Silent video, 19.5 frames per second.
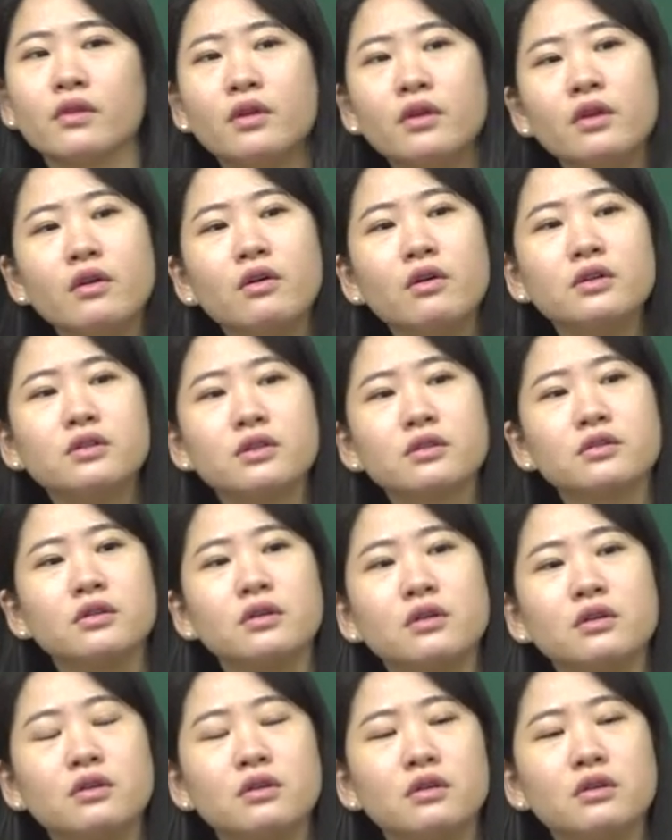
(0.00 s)
이거 있었어요
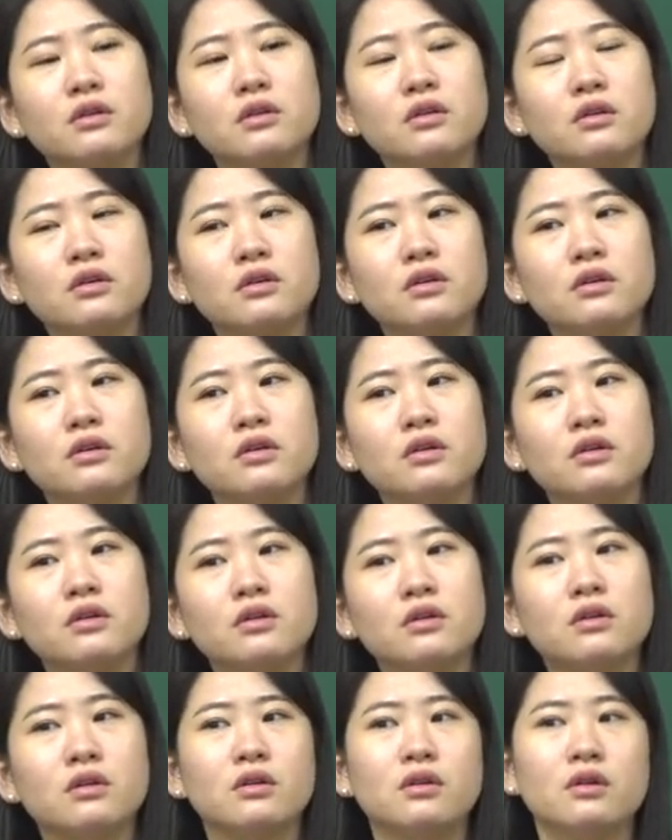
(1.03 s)

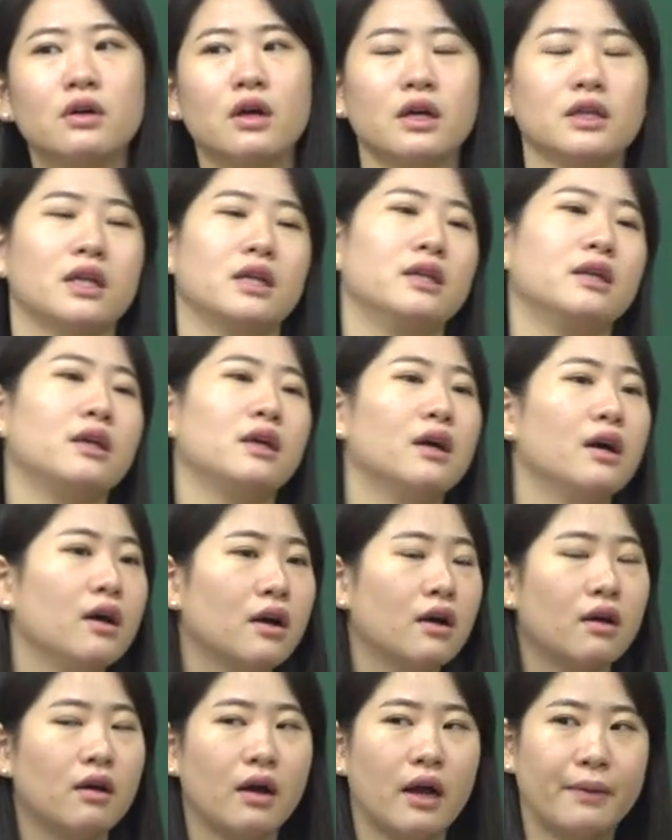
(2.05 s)
하나님과
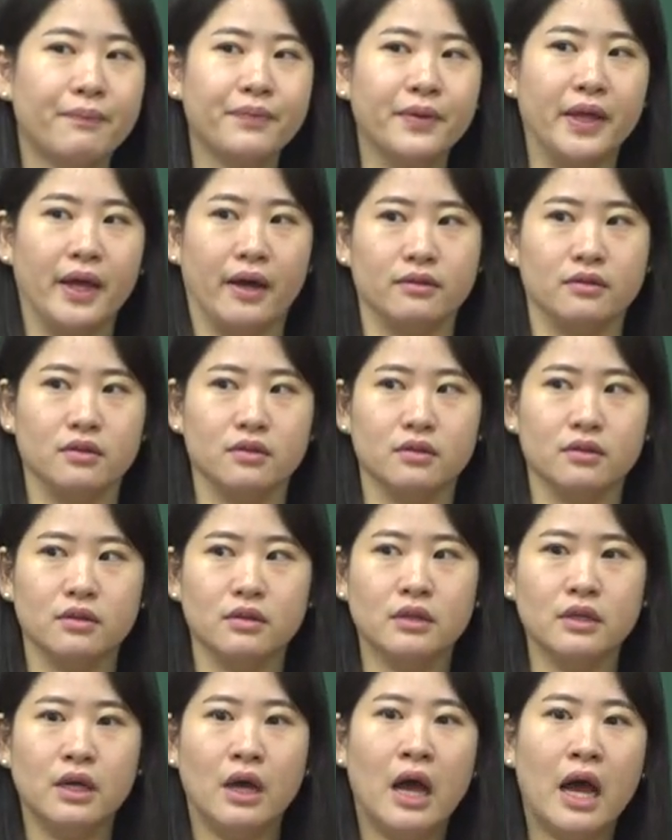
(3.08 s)
함께하는
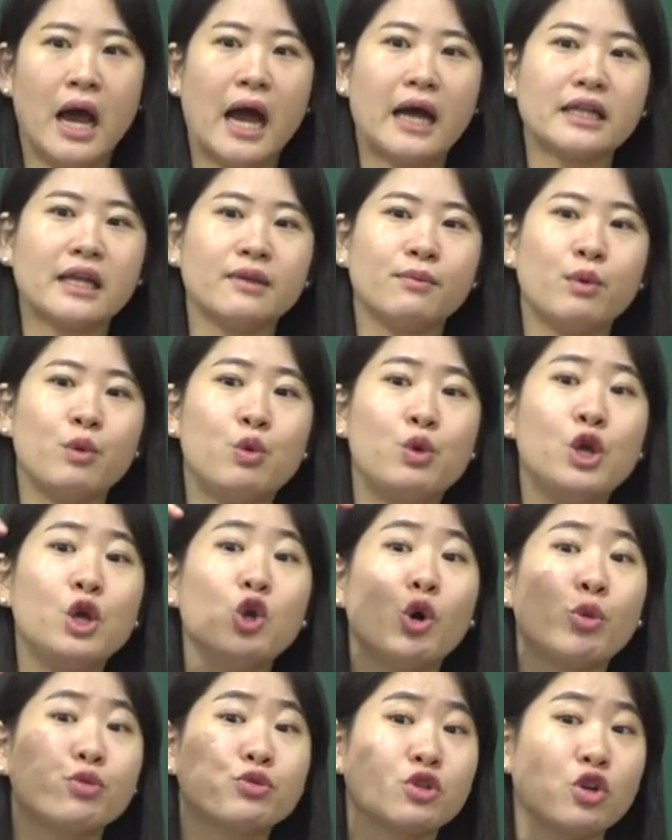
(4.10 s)
하나님이
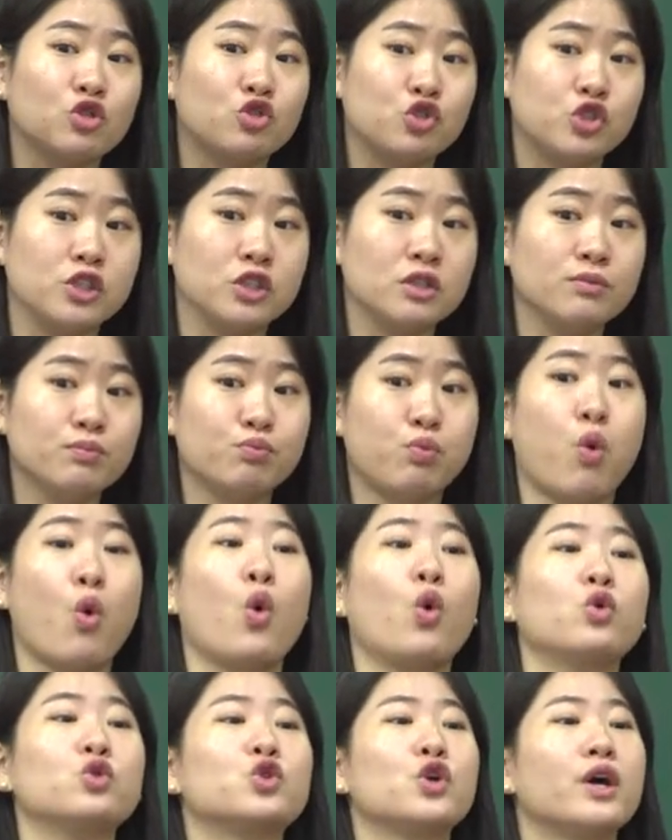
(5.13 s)
위로부터 주시는
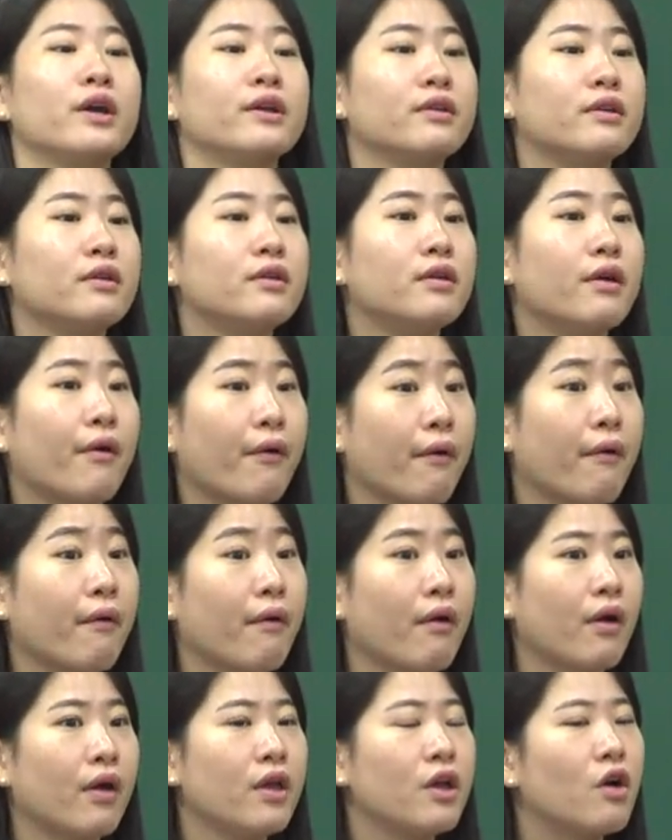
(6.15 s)
보좌의 능력
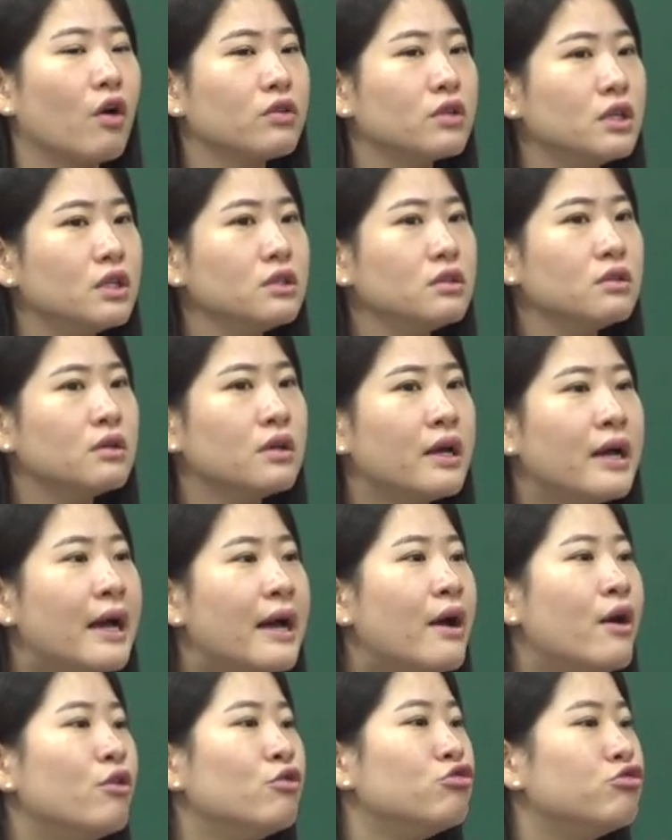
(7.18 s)
이거는
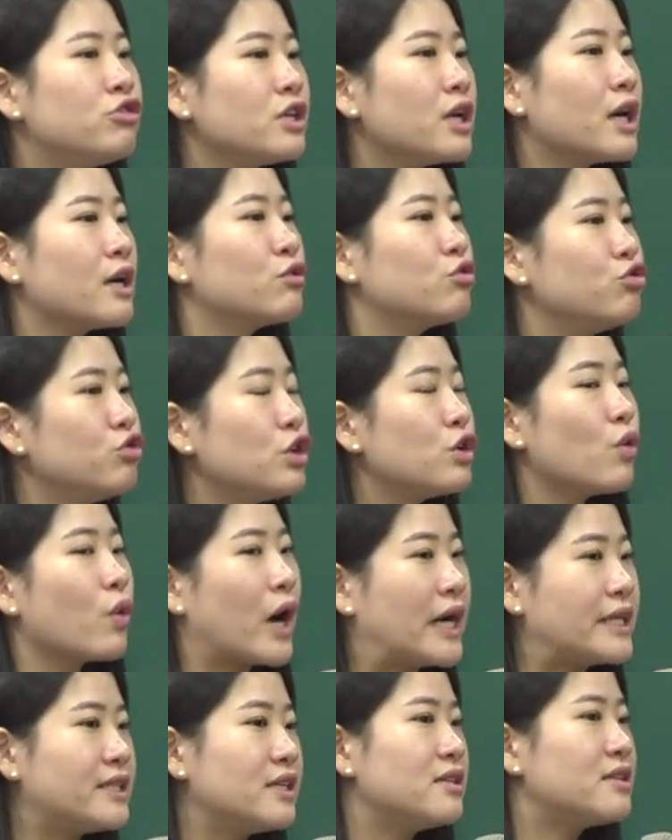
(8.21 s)
우리가 누리고
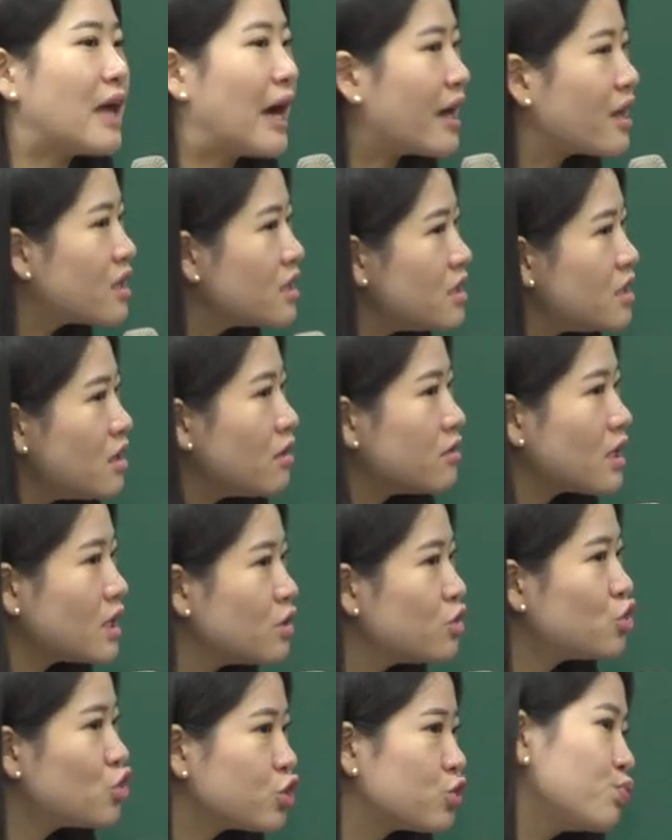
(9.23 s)
가질
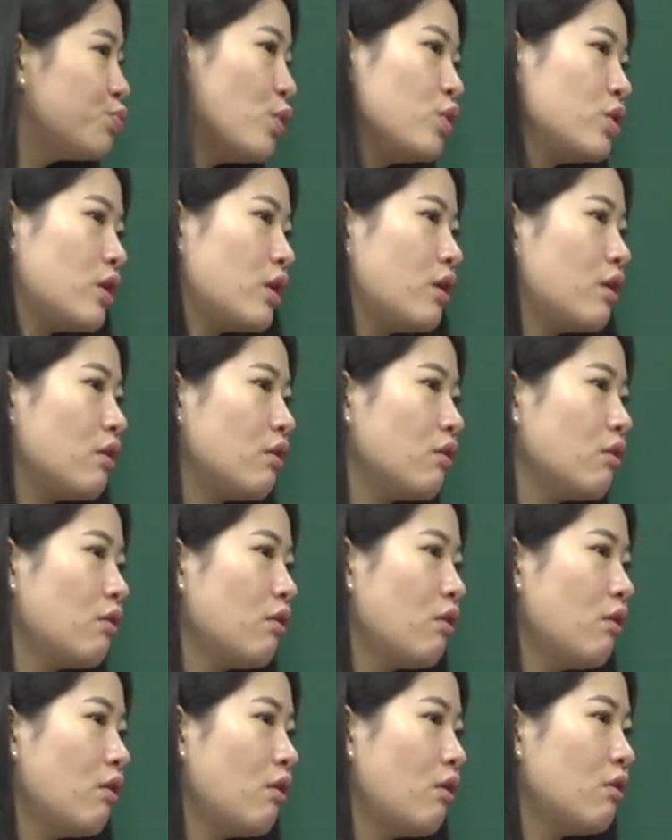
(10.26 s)
당연한 축복이에요
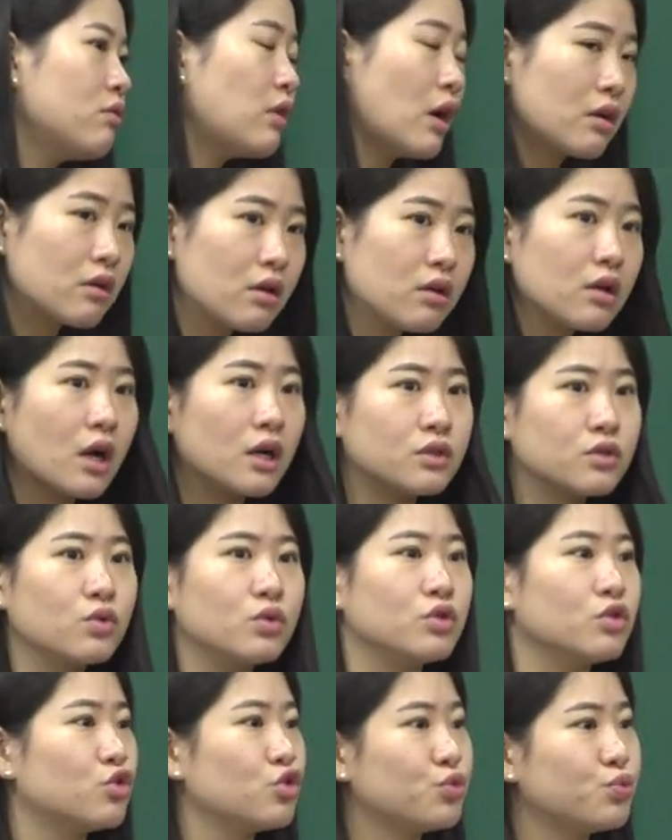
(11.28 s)
당연히 가지고
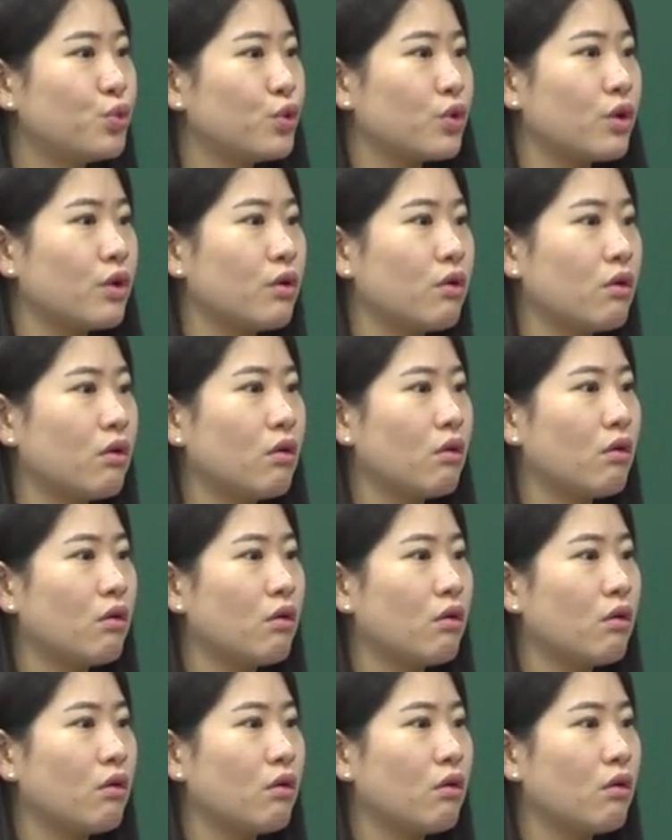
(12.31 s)
있는 축복이에요